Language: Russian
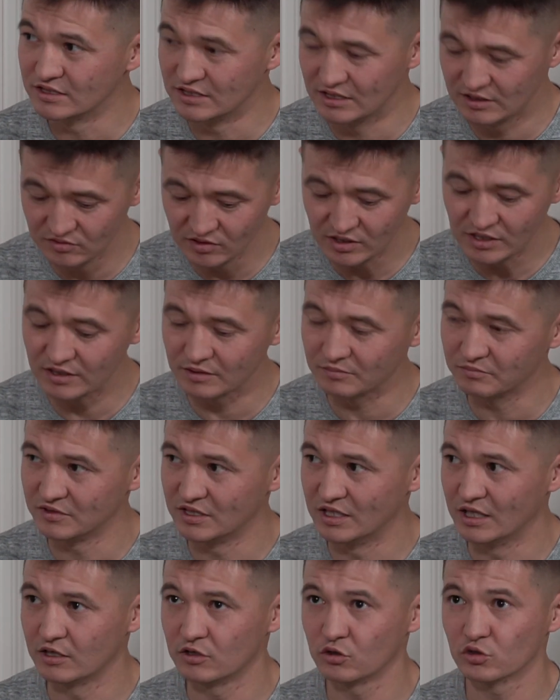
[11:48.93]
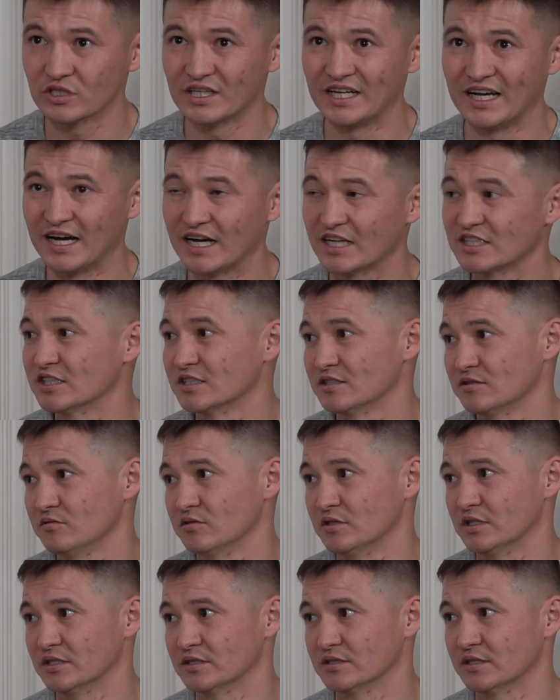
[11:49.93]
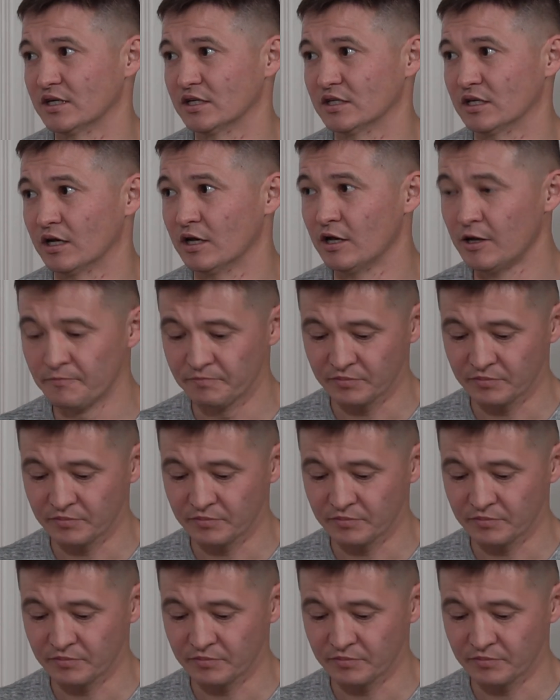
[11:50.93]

действительно дает качественные знания,